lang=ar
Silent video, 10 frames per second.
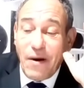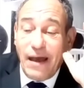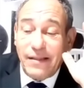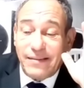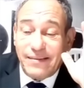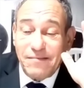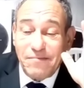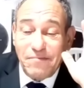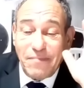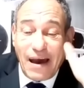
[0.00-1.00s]
واحد
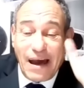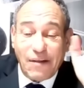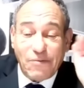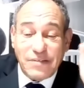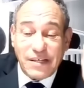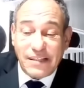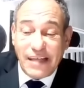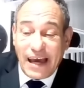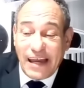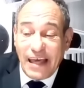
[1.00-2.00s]
ما قالك وزير
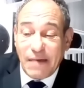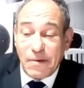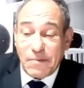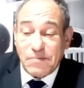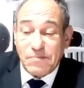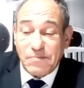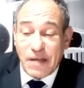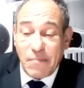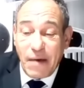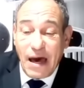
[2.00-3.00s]
الداخليه
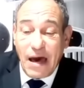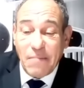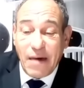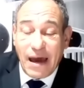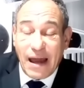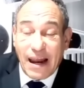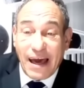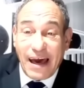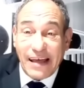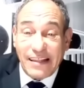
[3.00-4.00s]
مشى معاه ما قال
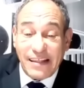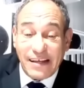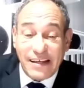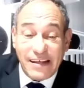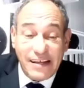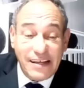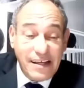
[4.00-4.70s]
القائد آه